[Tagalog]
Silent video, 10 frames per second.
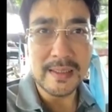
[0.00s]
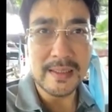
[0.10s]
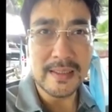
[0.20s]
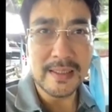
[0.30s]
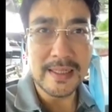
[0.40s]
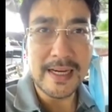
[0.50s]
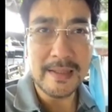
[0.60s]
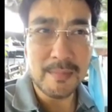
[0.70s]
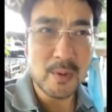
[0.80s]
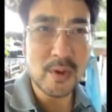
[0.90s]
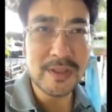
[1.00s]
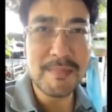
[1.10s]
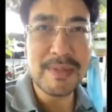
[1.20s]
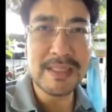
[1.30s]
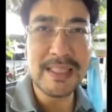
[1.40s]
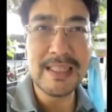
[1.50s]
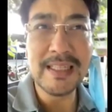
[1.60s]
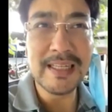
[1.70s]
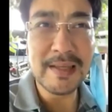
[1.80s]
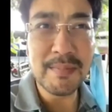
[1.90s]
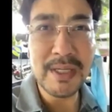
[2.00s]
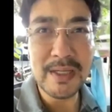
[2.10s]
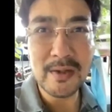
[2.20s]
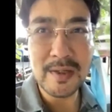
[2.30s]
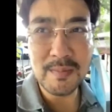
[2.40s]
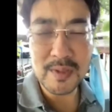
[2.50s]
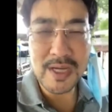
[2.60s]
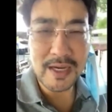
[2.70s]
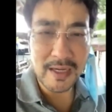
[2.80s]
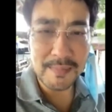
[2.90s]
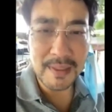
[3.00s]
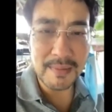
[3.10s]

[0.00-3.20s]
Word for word: Eh, kahit po konting pagtingin eh, ay ibigay nyo rin po sa aking ama.